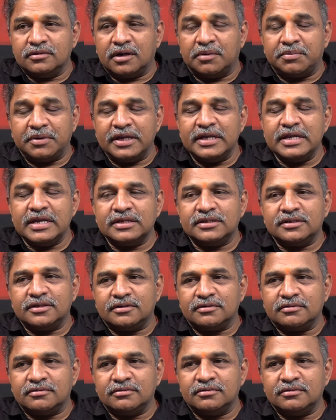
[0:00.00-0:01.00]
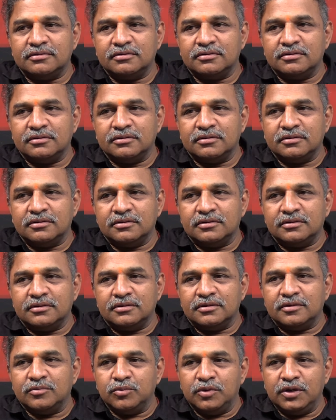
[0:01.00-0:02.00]
అప్పుడు ఏం చేస్తారు
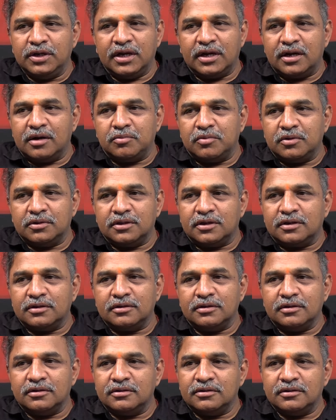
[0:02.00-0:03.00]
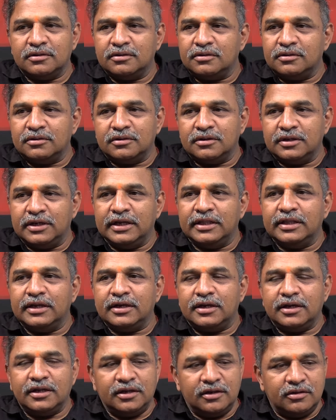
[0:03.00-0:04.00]
మునిగన్నా పోతారు
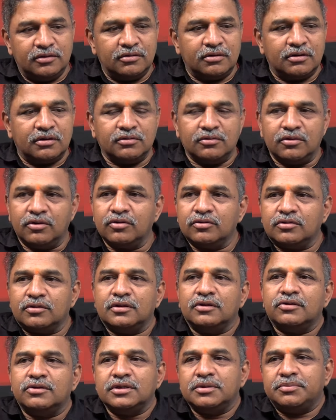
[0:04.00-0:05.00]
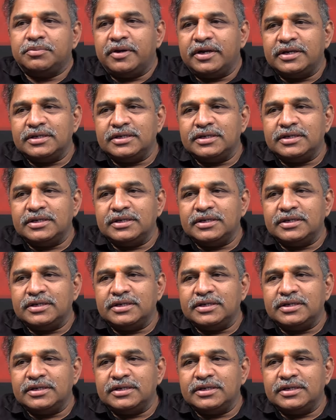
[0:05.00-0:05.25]
లేదంటే ఏదో ఒకటి దొరుకుతుందని చెప్పి